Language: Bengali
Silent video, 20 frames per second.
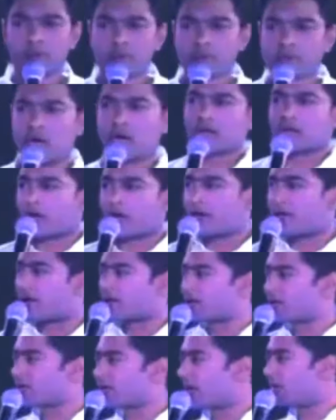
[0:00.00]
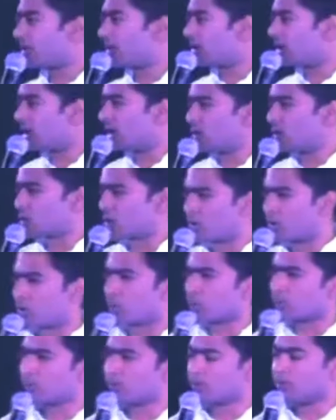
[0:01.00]
যারা দাঁড়িয়ে আছেন সামনের দিকে বসে
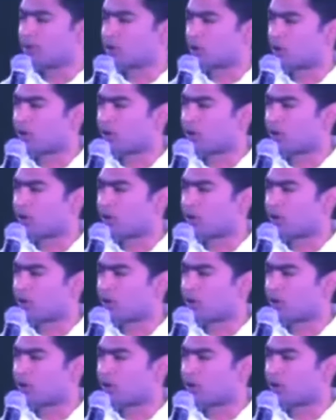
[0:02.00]
পড়ো পিছনে